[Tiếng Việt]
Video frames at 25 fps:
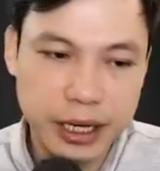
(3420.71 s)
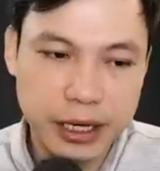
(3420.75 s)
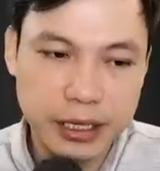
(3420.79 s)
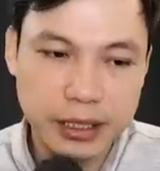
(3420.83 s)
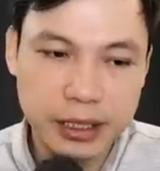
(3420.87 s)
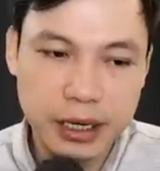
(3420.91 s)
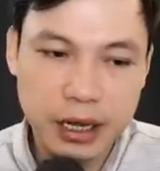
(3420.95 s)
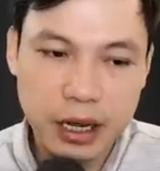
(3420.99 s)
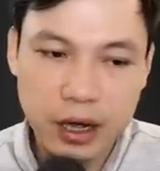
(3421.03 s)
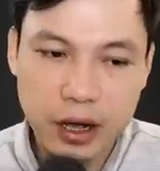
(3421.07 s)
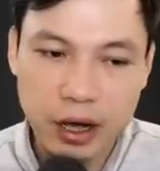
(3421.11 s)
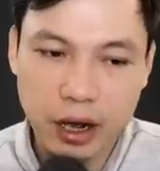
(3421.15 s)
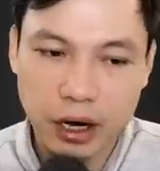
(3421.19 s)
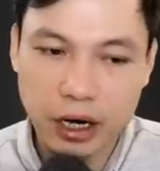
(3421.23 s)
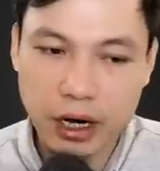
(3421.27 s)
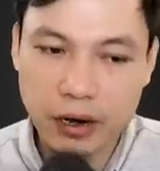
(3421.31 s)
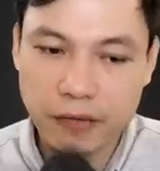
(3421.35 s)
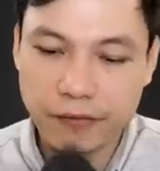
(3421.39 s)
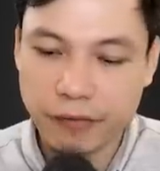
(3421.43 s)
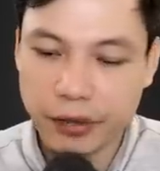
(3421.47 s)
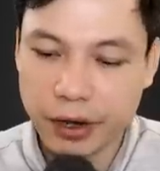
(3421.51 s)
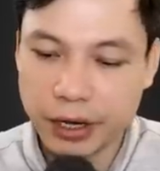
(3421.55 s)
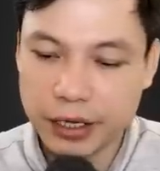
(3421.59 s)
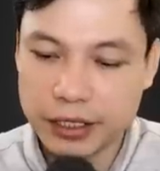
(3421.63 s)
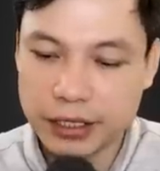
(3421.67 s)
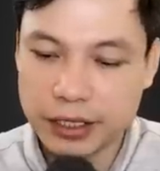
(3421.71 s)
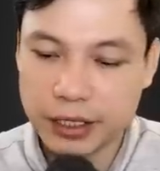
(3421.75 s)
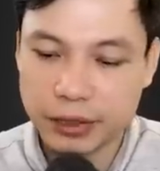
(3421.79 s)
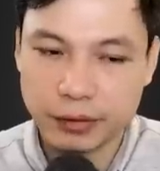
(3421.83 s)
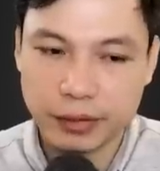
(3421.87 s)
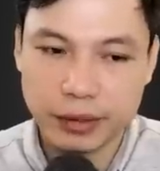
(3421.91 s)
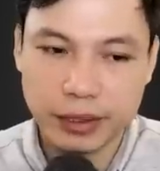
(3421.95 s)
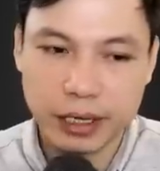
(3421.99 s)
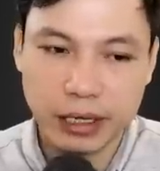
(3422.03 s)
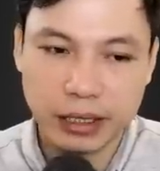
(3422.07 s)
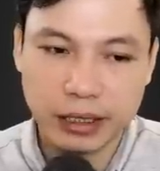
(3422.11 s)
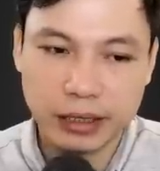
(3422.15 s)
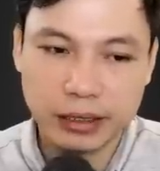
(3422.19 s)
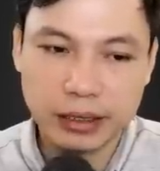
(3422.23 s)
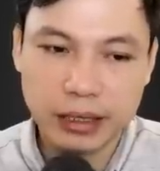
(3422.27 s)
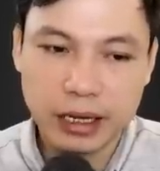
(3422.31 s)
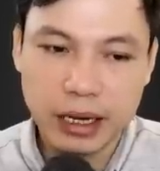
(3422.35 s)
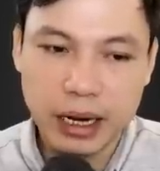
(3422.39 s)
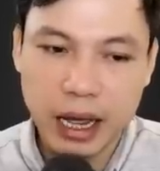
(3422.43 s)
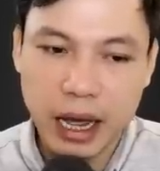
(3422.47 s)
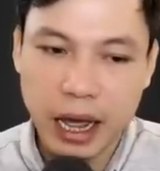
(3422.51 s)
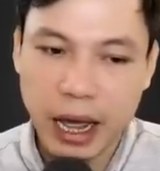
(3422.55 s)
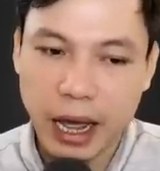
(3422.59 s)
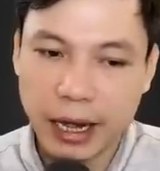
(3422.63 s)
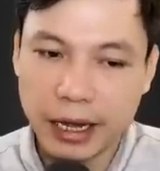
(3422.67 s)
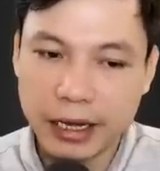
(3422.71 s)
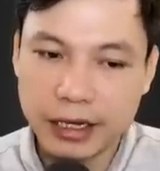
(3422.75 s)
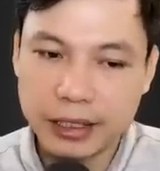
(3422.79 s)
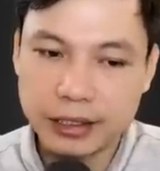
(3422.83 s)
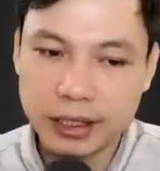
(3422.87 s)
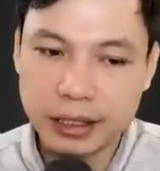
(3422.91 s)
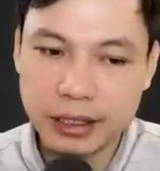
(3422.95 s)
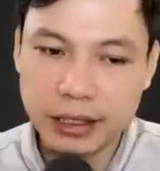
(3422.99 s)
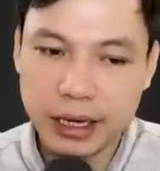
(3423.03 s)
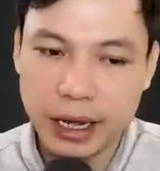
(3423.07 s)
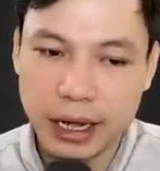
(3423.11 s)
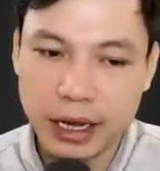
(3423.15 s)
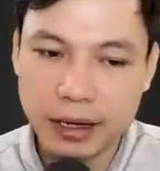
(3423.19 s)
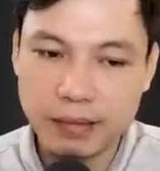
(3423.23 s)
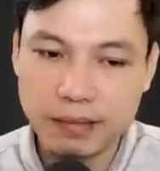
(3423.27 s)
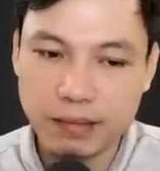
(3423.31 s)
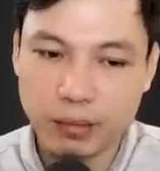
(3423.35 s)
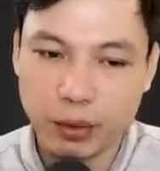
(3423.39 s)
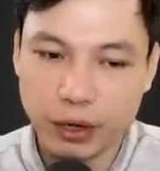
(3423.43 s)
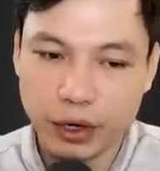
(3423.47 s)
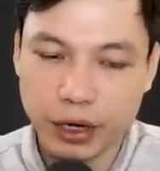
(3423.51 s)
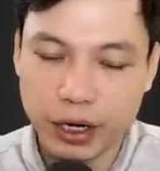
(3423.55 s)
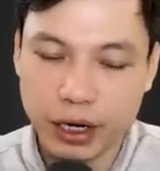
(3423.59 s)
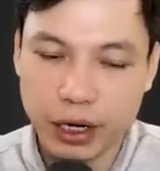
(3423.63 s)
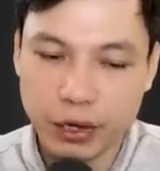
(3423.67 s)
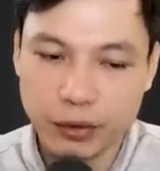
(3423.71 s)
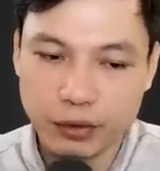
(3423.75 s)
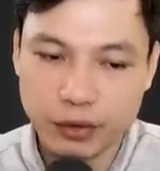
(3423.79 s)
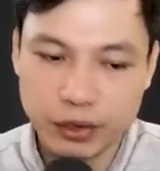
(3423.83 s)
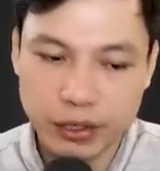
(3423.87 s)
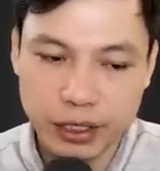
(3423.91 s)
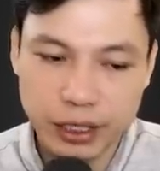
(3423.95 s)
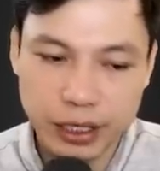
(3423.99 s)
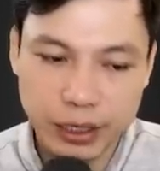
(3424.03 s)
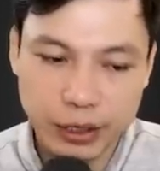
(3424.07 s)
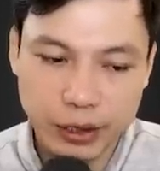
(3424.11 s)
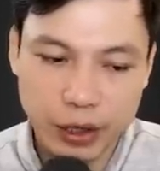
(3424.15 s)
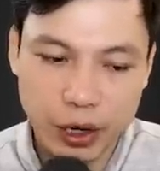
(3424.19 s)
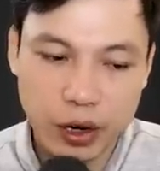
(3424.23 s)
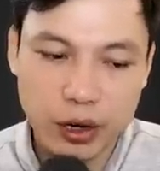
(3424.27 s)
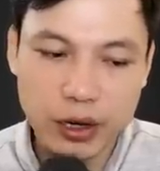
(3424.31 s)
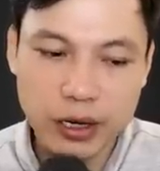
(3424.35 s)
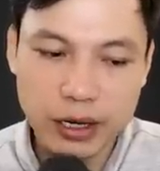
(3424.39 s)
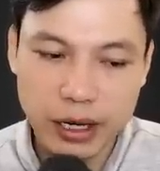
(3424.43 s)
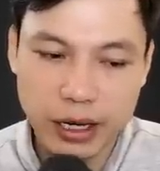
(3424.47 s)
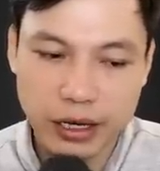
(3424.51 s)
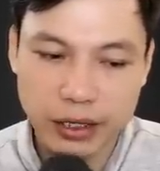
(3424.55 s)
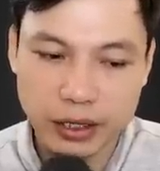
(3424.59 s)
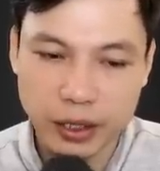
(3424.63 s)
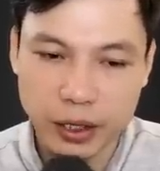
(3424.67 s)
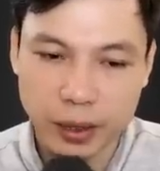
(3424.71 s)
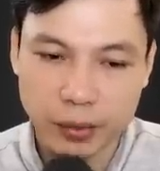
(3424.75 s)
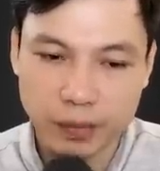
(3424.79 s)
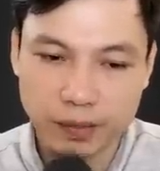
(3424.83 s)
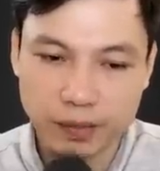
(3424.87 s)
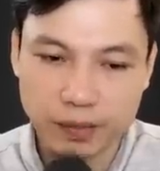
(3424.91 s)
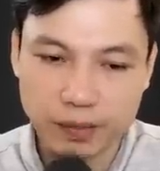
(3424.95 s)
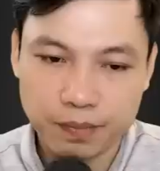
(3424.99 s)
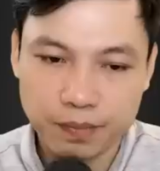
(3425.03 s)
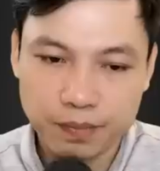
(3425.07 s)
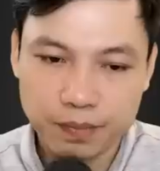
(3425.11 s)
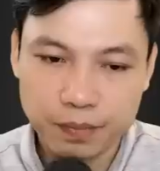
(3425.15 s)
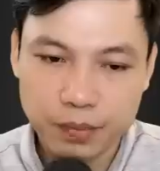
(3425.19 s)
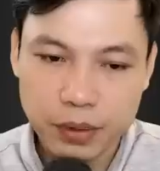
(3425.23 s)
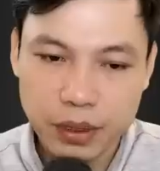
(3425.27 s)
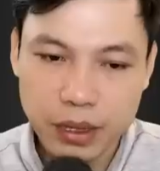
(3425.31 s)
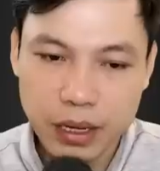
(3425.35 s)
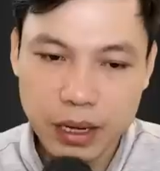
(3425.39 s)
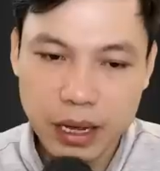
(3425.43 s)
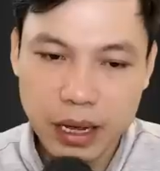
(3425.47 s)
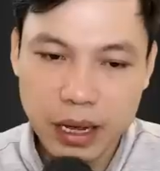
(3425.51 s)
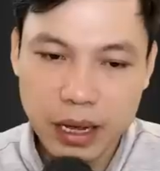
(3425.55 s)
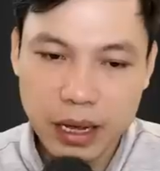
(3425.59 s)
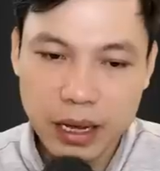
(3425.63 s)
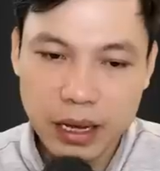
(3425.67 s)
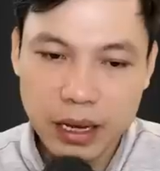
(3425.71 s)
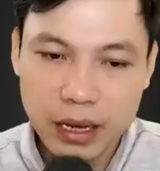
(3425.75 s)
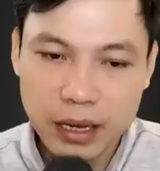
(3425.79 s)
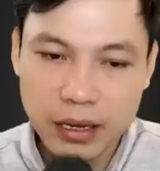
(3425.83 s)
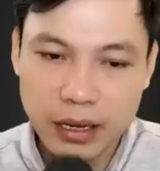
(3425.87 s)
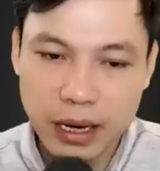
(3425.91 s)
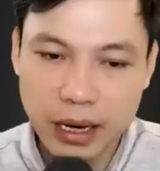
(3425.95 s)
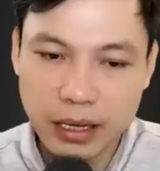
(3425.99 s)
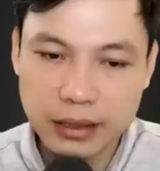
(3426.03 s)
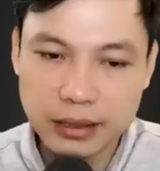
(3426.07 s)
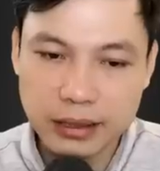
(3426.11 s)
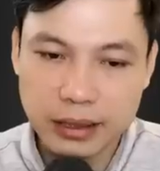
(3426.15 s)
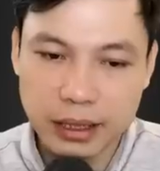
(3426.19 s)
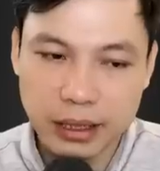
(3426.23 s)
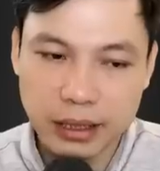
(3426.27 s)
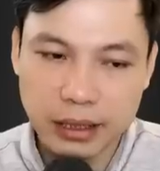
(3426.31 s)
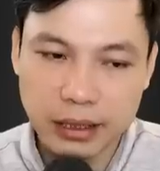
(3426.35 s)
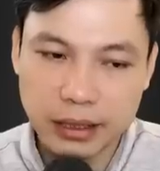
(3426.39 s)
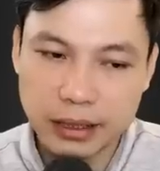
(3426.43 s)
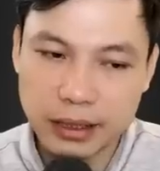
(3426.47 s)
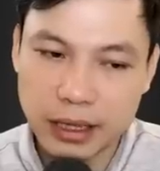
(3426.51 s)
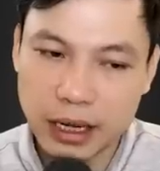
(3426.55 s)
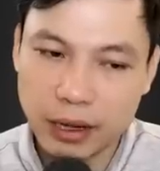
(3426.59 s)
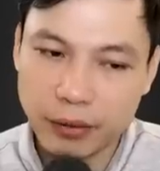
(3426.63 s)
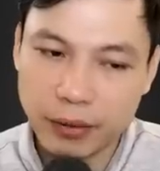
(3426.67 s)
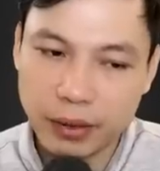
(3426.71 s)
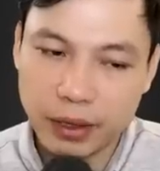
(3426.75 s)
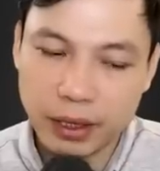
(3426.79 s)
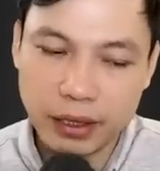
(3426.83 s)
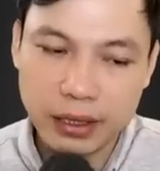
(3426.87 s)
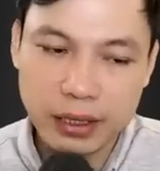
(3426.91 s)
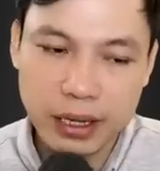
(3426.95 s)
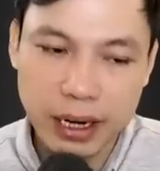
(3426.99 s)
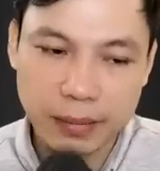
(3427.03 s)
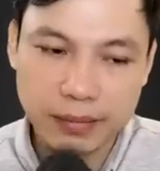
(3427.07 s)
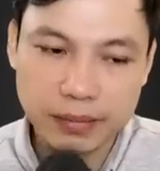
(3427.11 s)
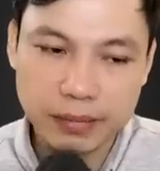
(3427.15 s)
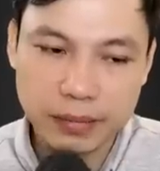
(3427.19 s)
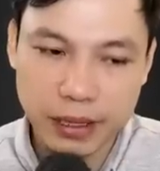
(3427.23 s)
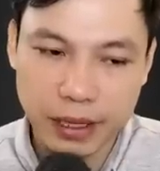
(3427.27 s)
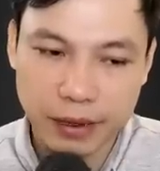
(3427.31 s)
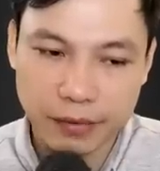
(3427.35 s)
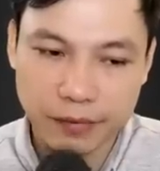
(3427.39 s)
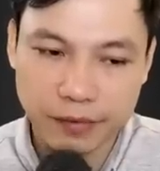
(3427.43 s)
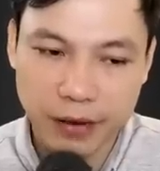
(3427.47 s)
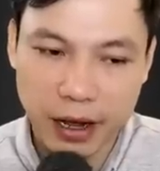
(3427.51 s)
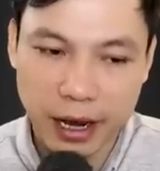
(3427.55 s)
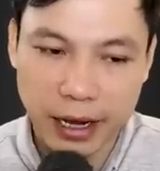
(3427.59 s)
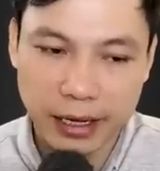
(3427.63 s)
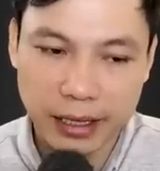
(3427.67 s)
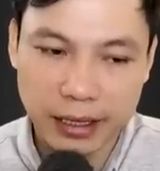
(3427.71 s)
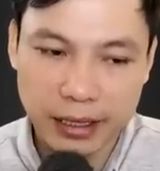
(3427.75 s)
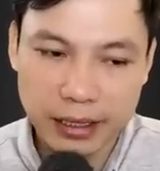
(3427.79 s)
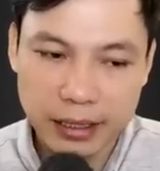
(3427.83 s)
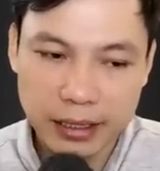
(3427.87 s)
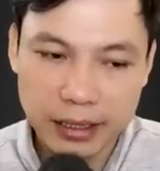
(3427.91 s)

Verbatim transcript: Người phong chức cho họ có thể là hoàng đế của các triều đại, nhân dân quanh vùng, Diêm Vương hay Ngọc Hoàng Đại Đế.